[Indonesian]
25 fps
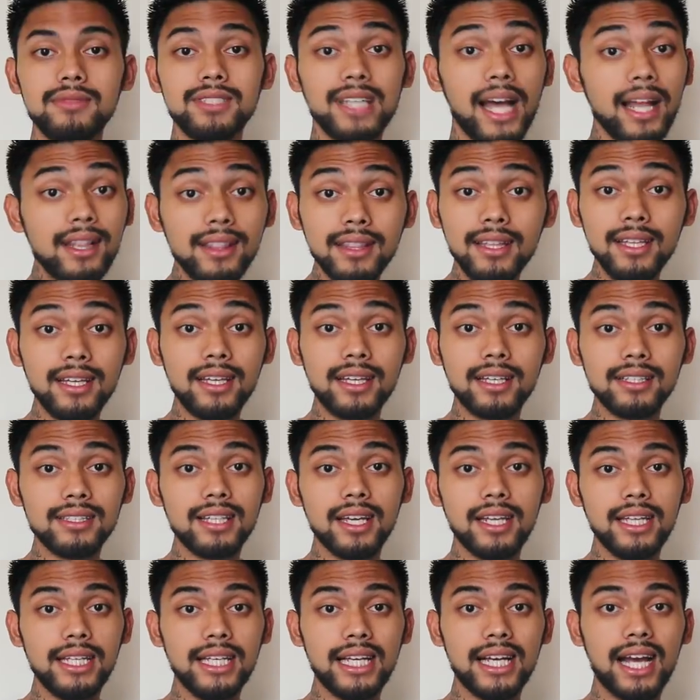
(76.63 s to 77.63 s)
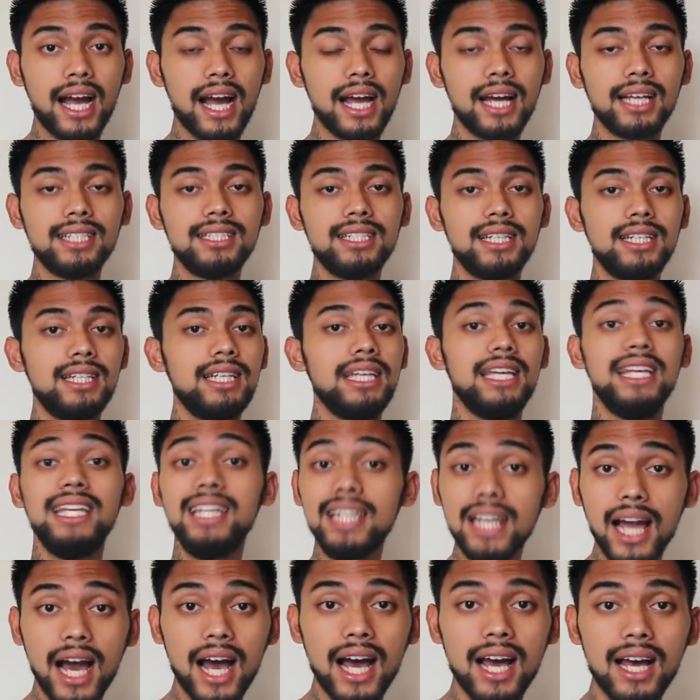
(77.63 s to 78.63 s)
cantik jadinya, akan jadi
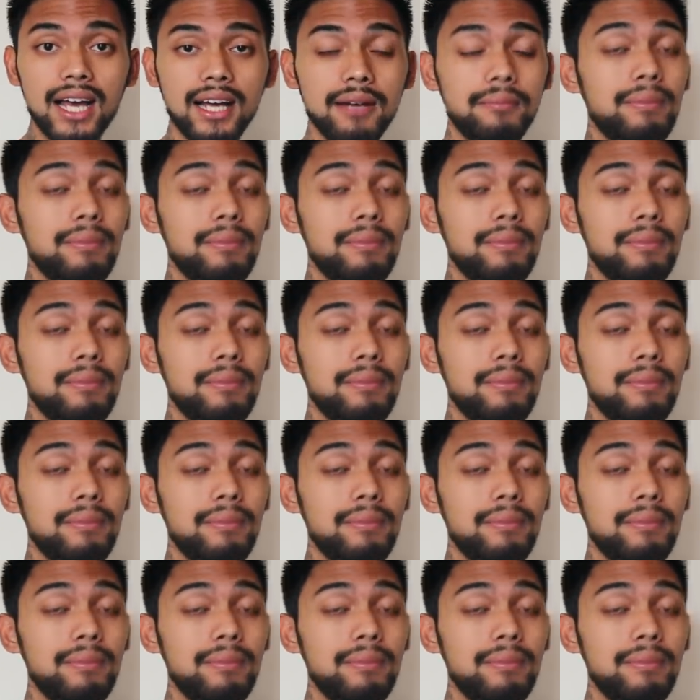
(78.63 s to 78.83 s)
indah.